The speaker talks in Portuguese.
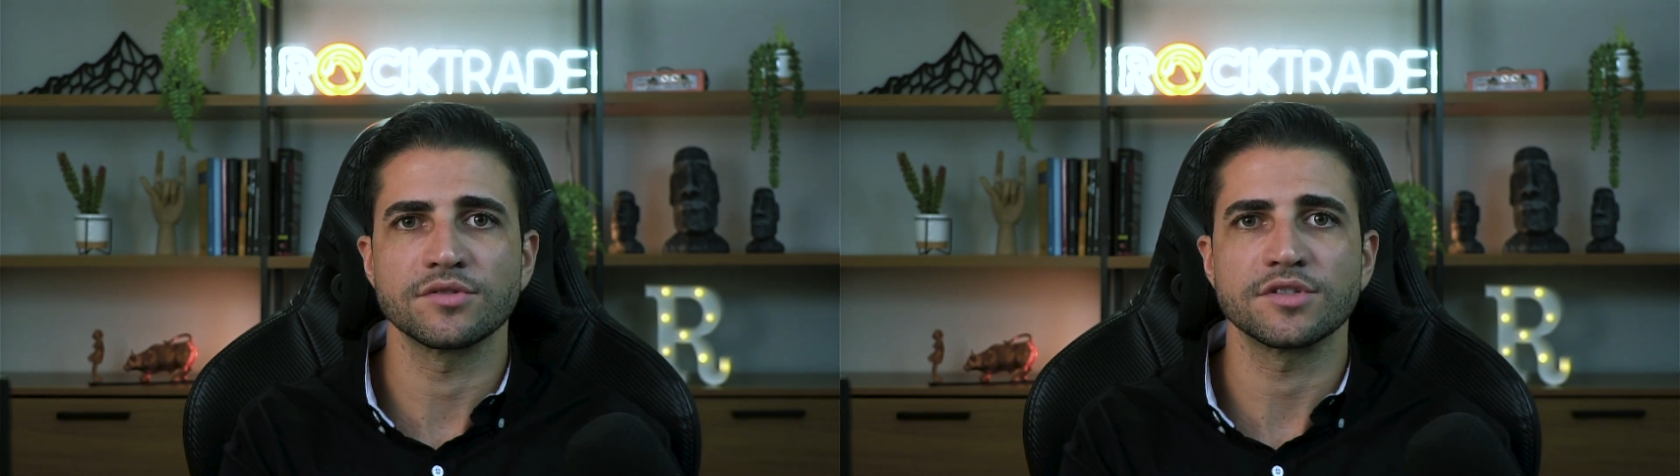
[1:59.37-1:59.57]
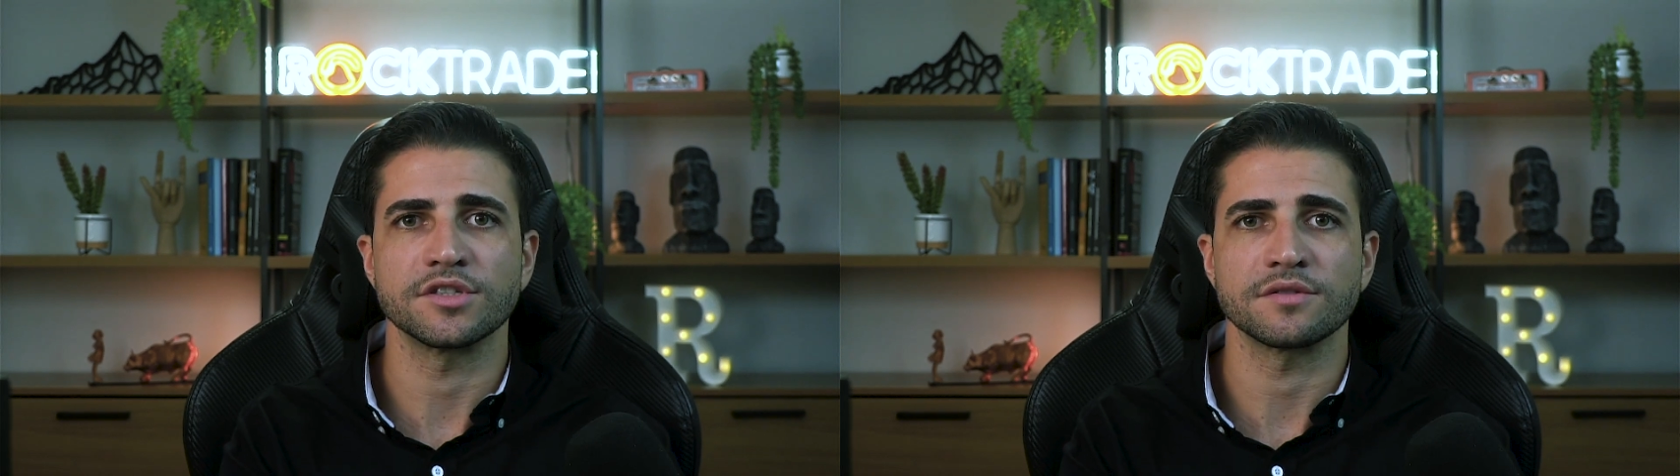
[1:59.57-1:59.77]
ou
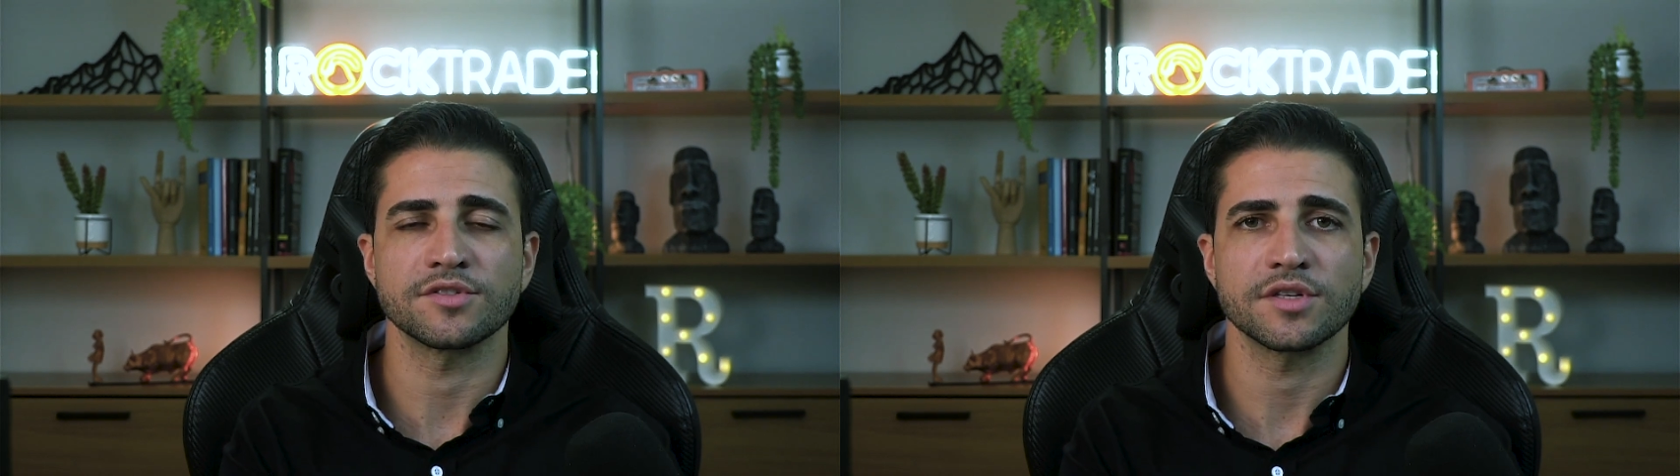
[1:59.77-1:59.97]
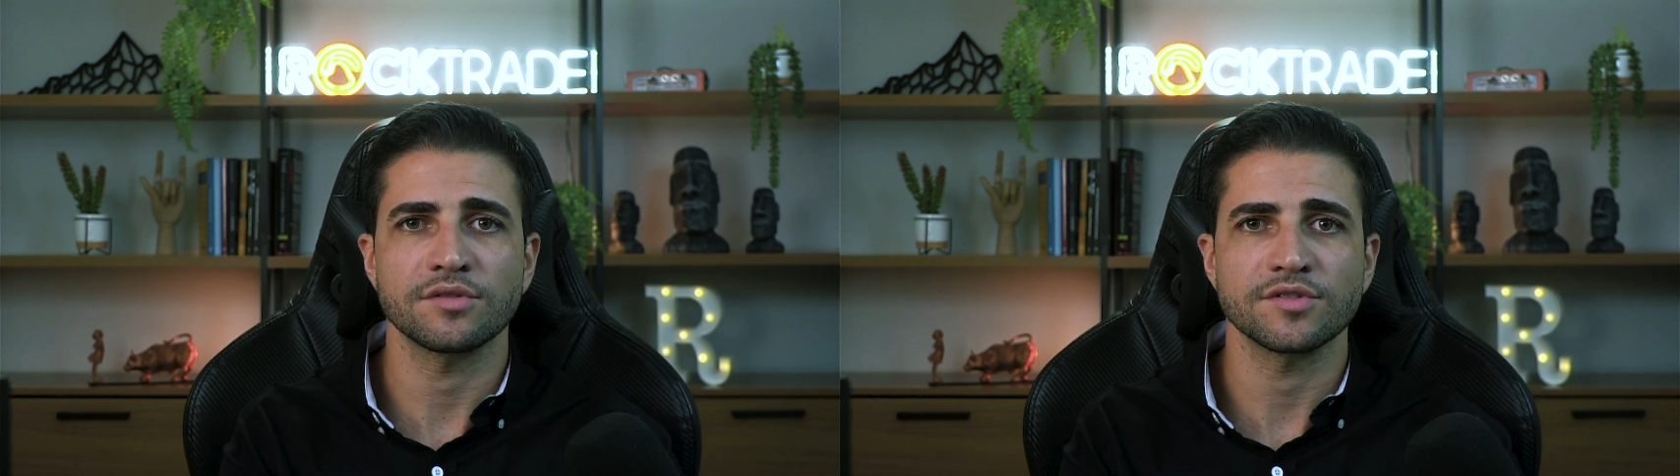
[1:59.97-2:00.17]
seja,
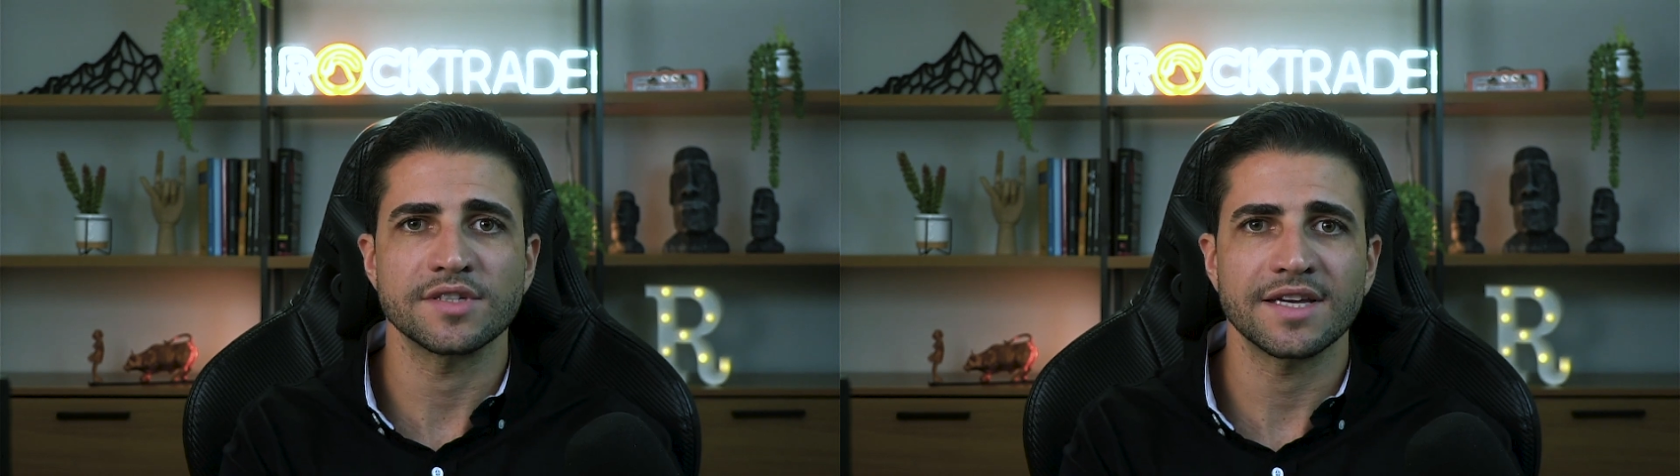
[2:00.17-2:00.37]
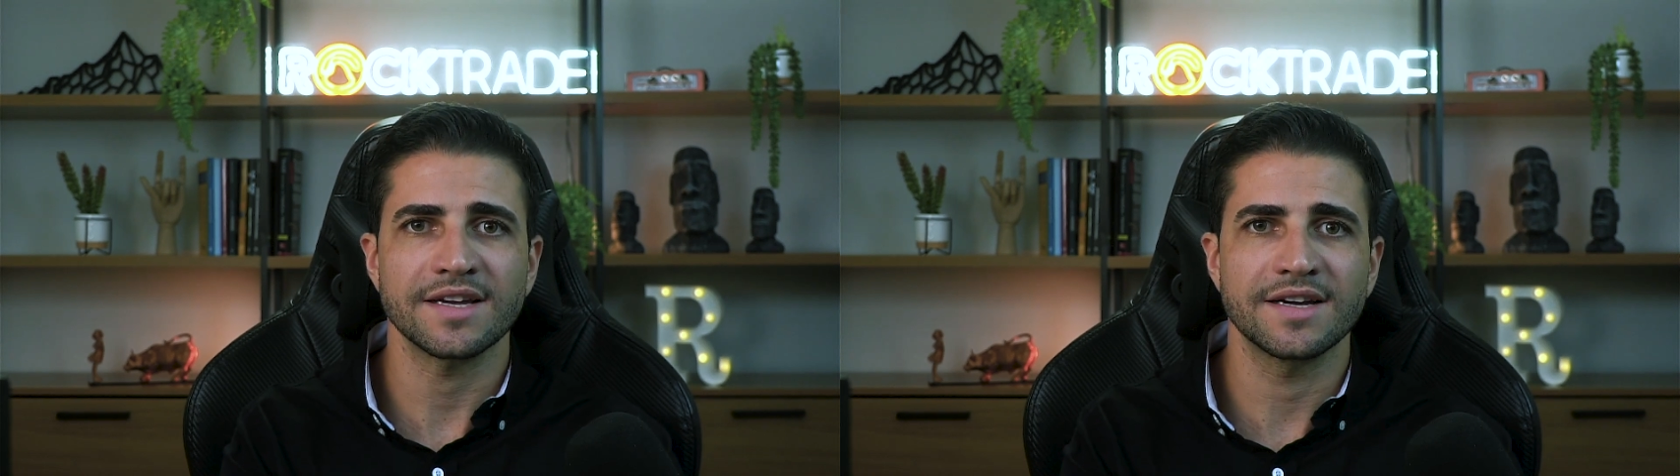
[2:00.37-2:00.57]
você consegue